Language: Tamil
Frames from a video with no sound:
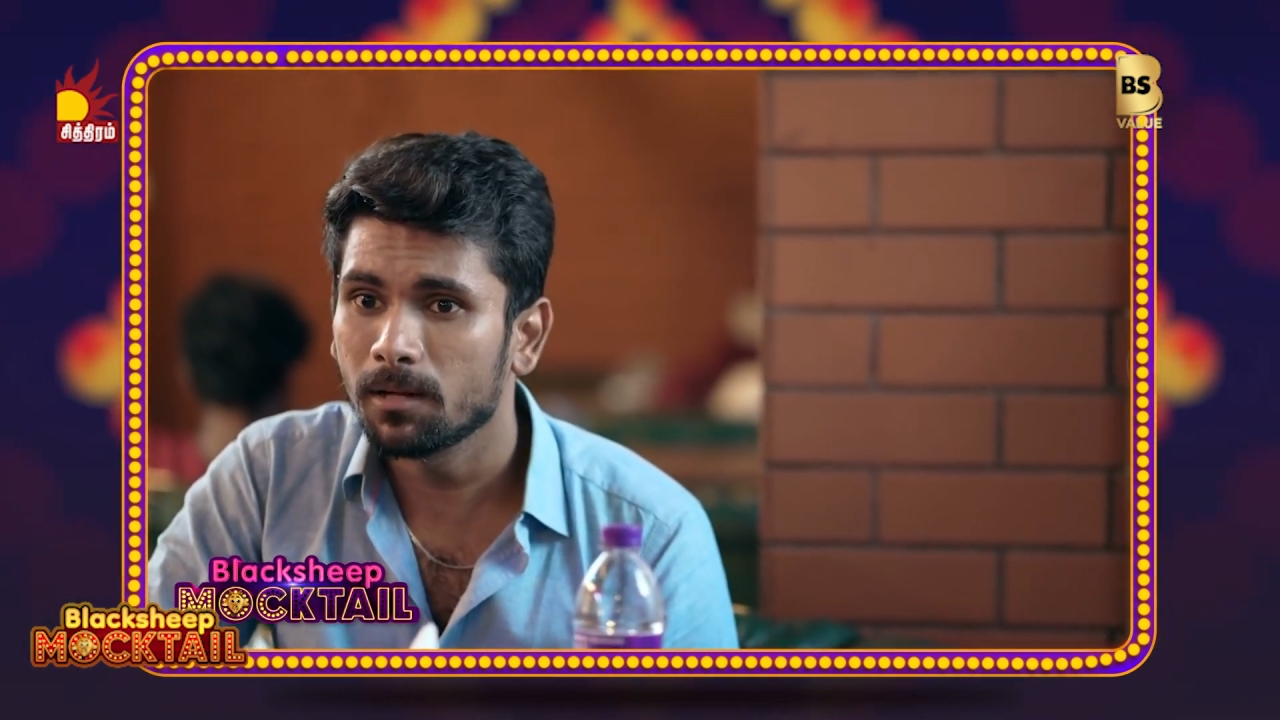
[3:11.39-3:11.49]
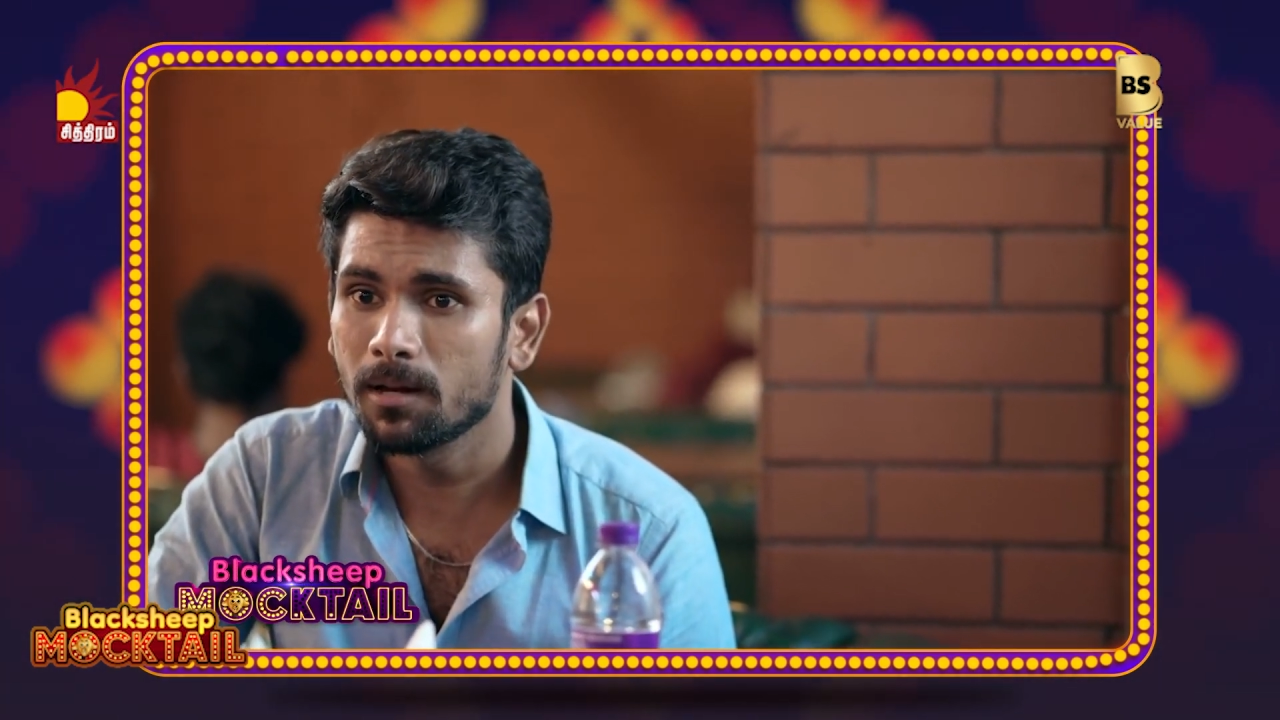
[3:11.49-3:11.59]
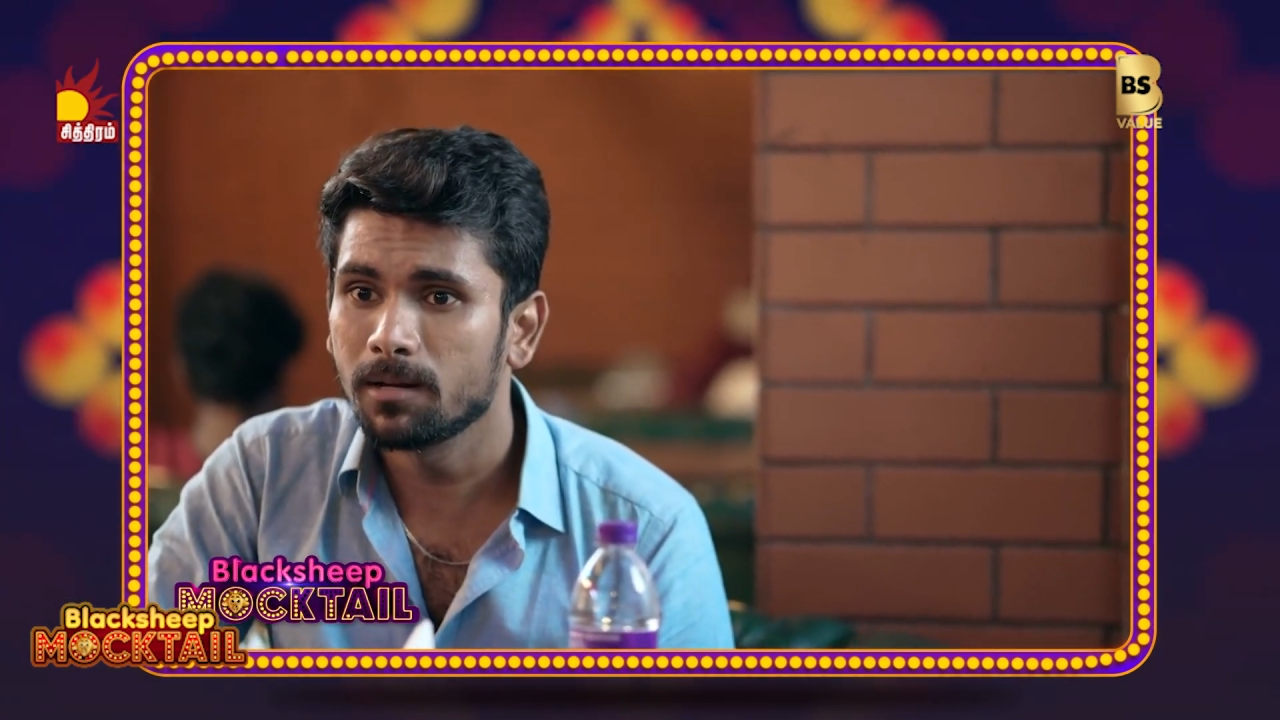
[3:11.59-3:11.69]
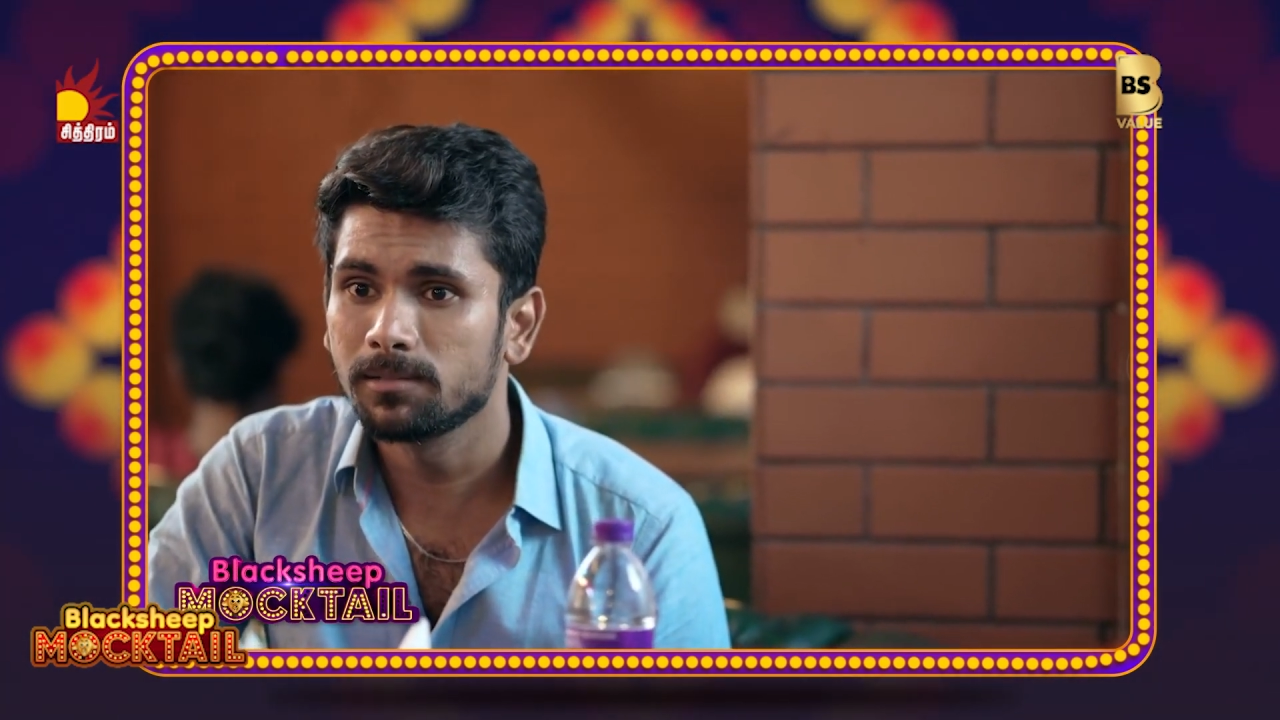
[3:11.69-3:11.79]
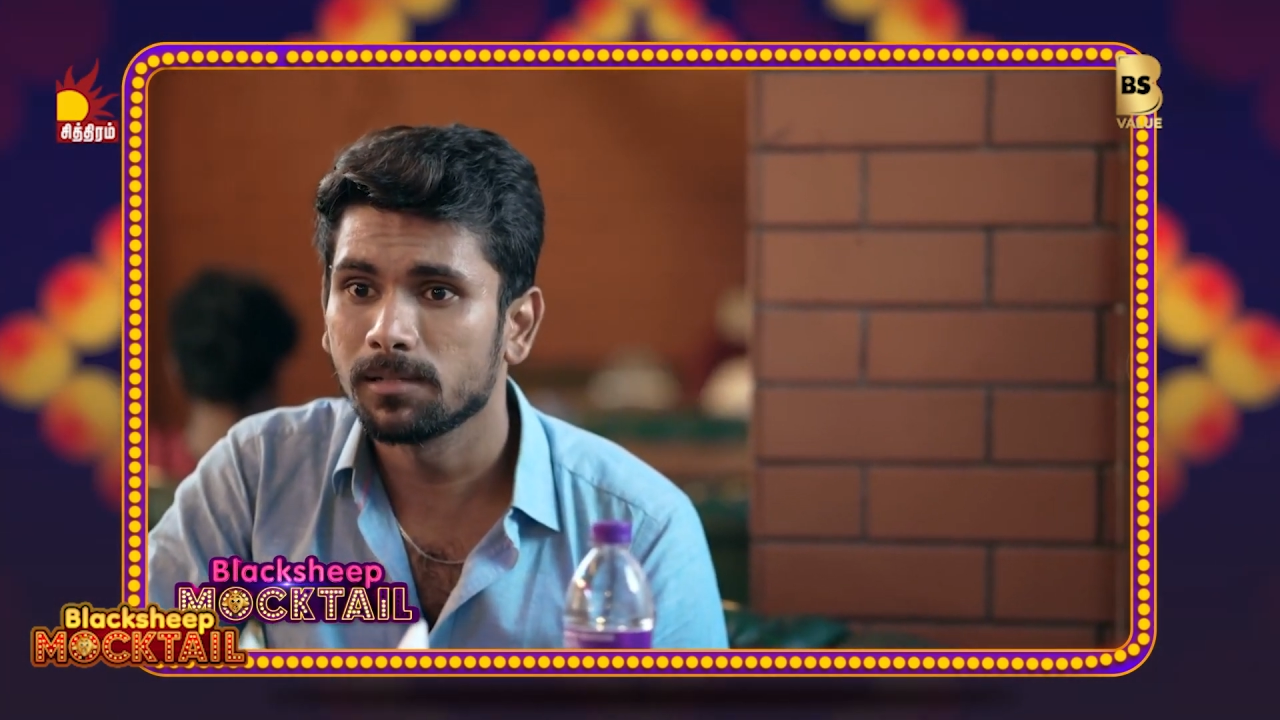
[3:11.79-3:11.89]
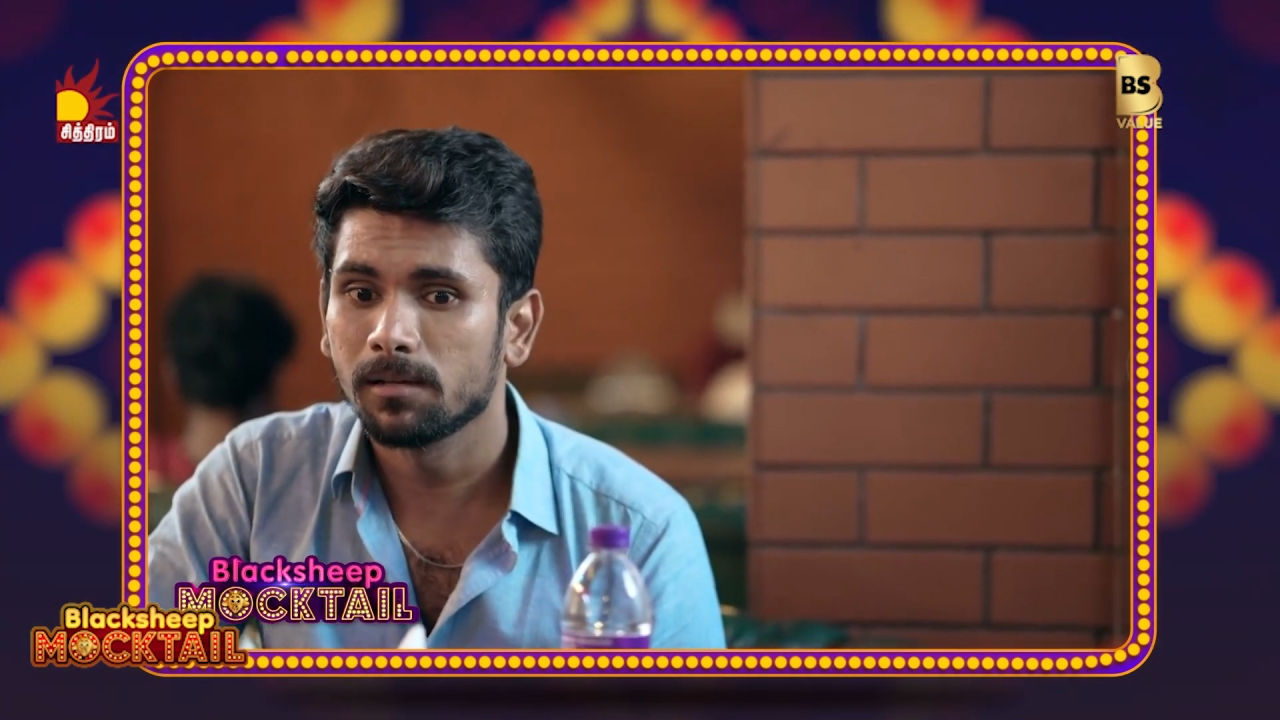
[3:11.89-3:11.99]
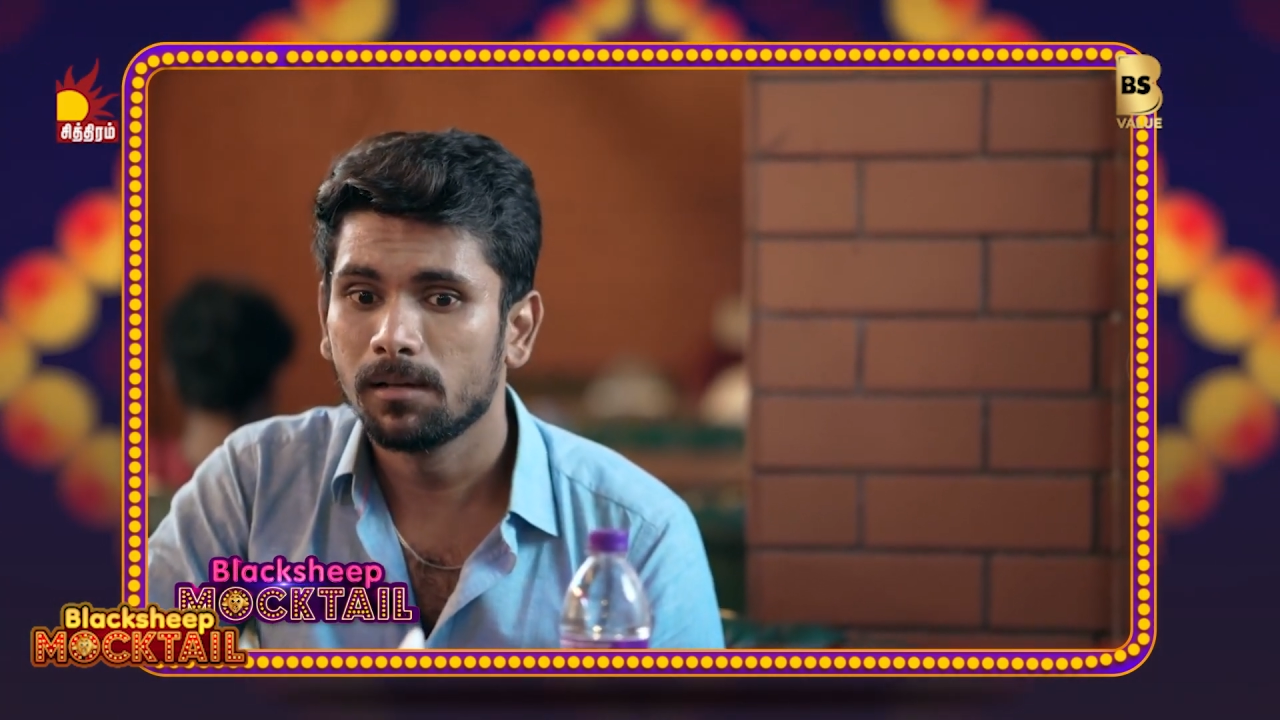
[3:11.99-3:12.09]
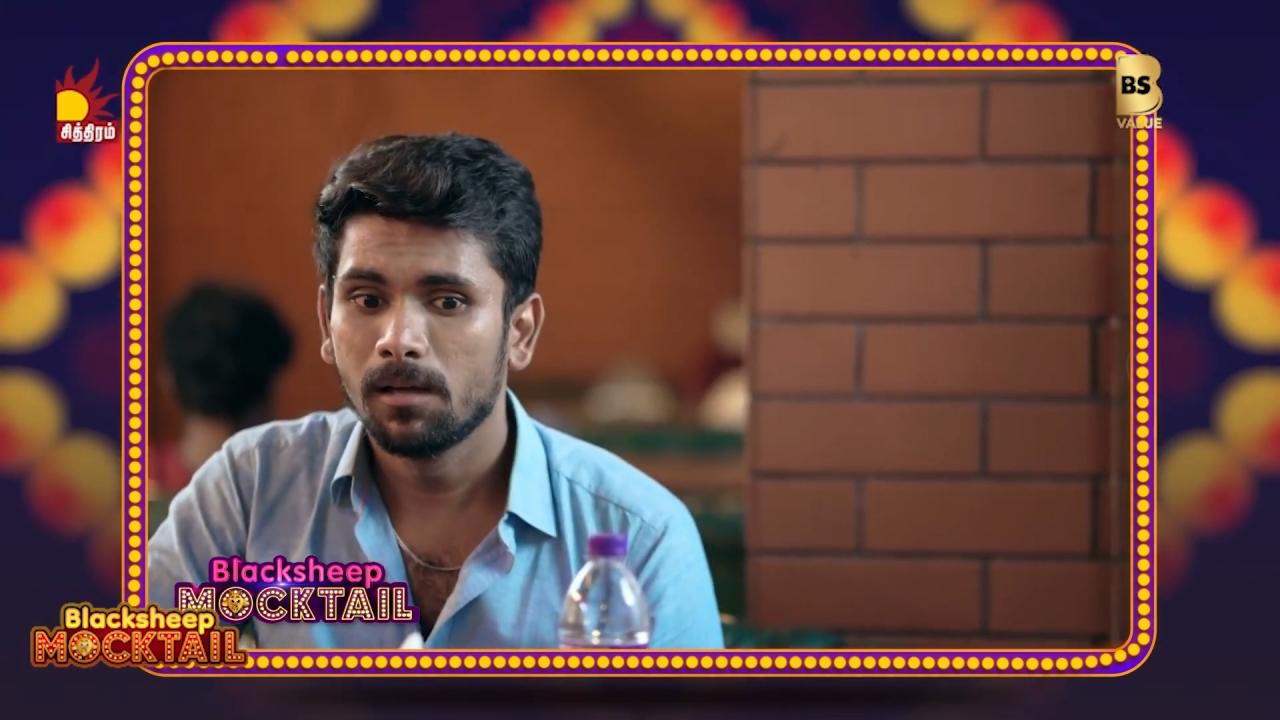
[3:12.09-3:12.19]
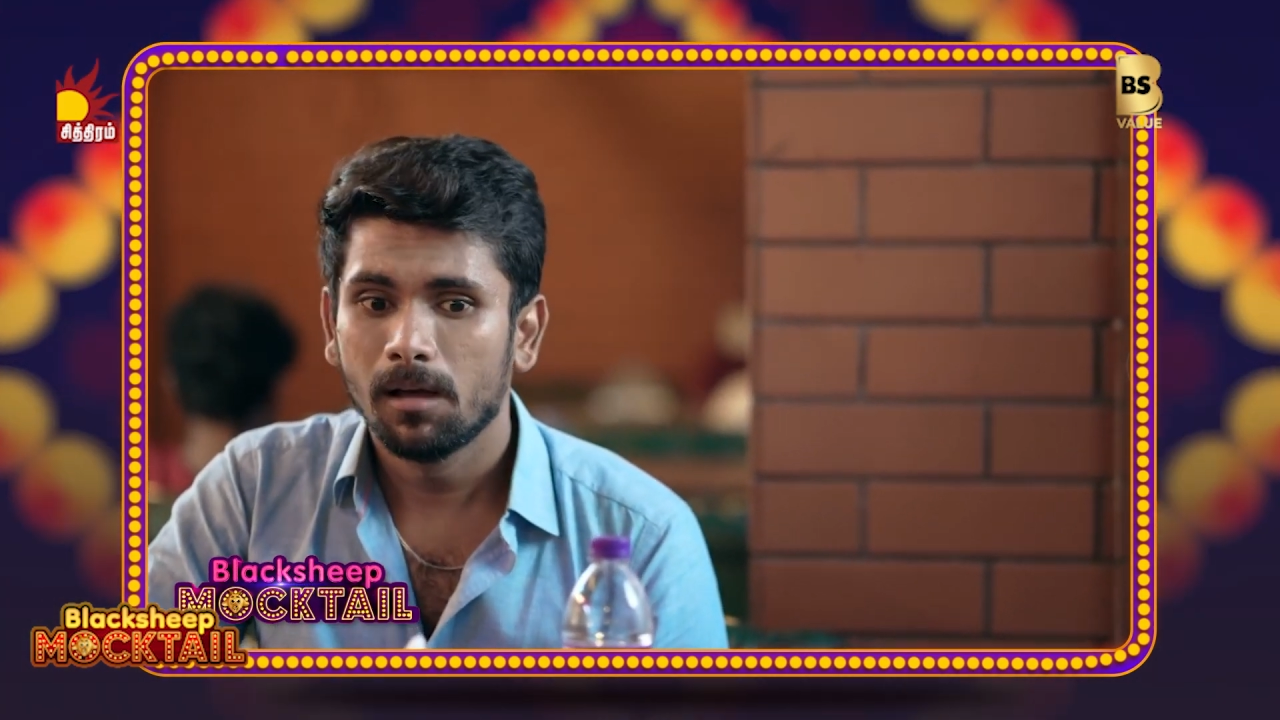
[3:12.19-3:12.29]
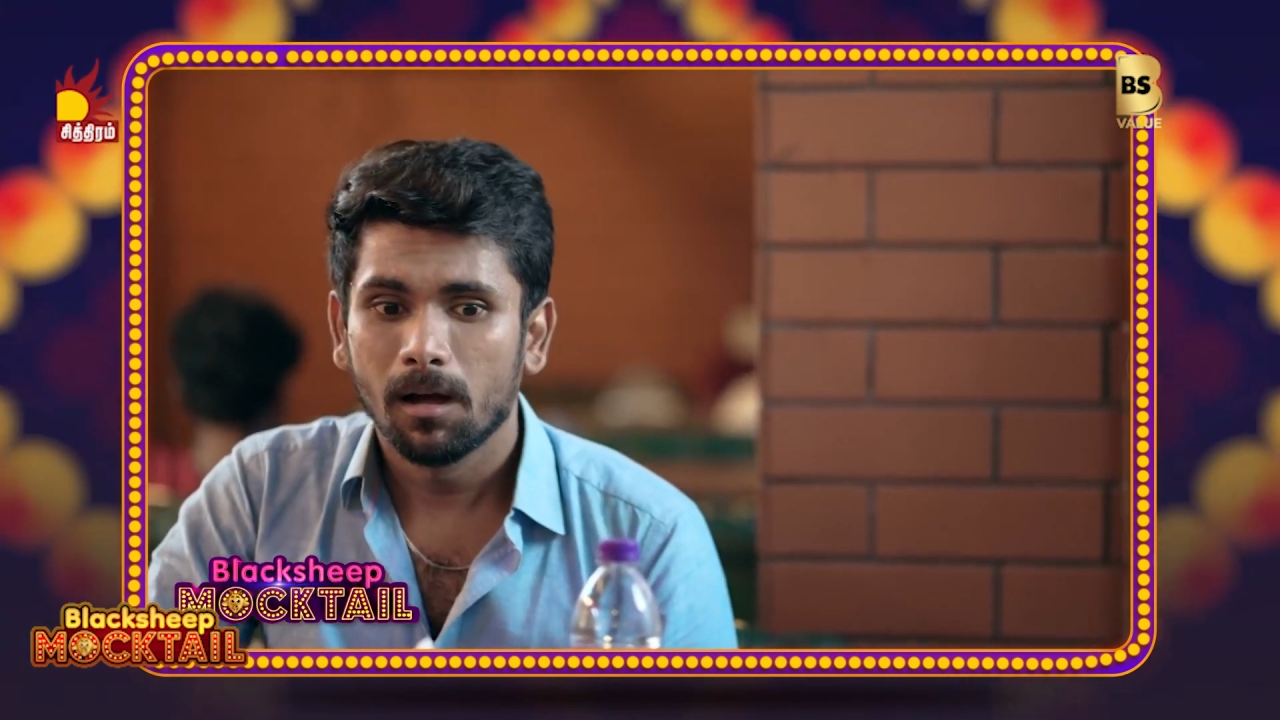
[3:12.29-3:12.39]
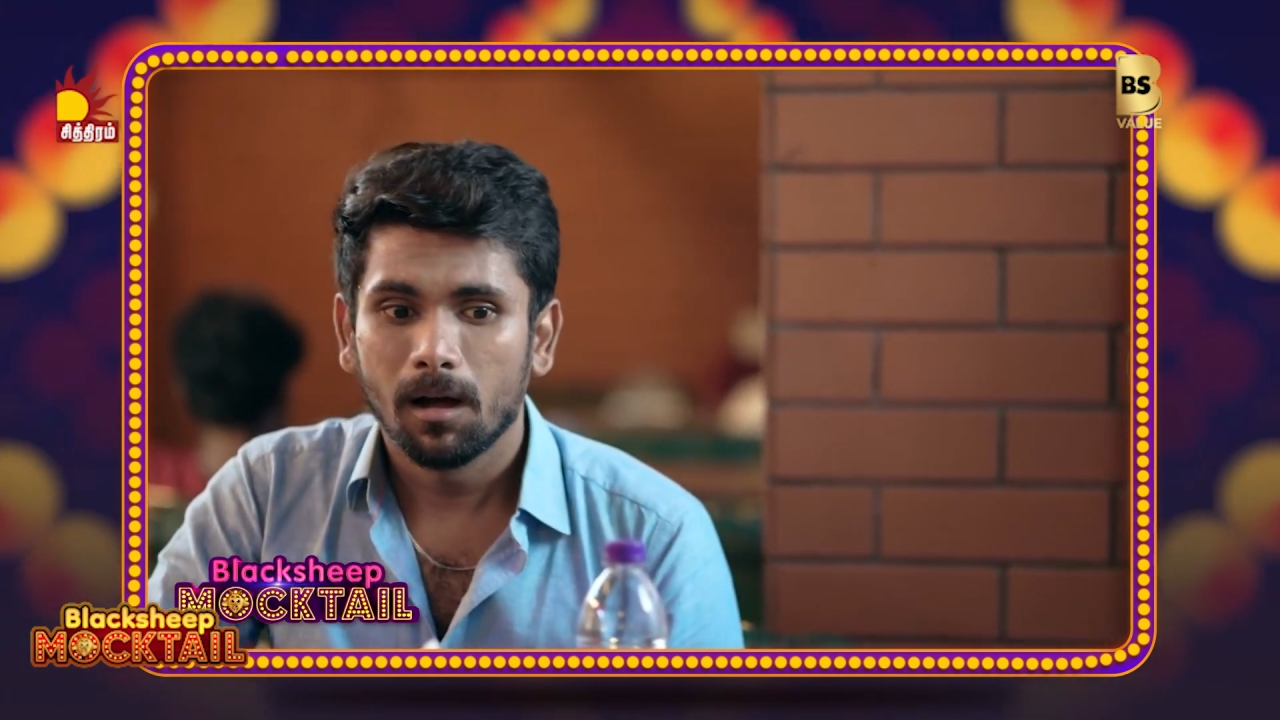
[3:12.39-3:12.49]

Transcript: தான் இருக்கும்னு நான் நினச்சேன்